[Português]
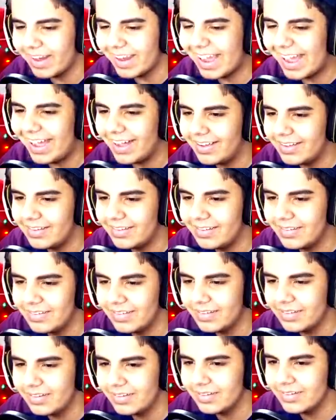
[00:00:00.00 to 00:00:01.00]
cá.
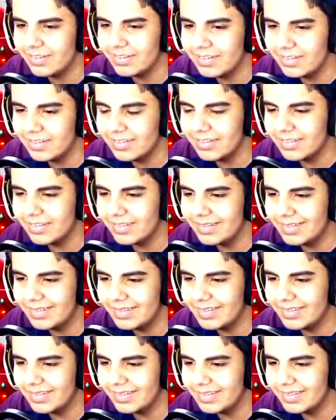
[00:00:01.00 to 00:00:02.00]

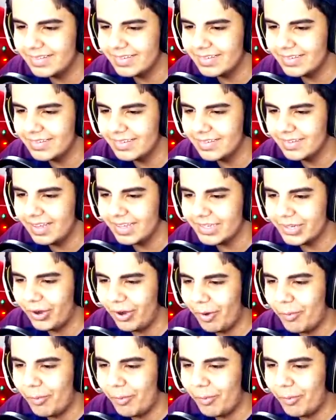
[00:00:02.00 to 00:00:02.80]
Ups. Foi. Aqui, ó,